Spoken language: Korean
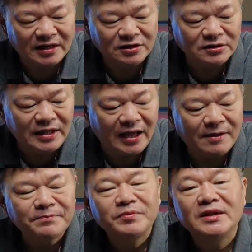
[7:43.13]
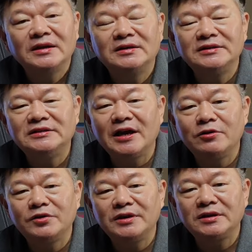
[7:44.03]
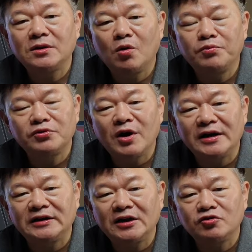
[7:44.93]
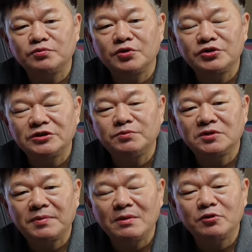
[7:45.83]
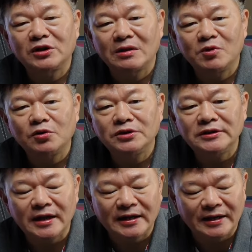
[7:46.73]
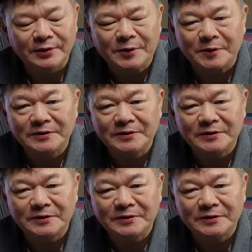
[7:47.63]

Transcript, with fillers: 그런데 그 이자율이 5%가 아니라 6%, 7%, 8% 되면 어떻게 될까요?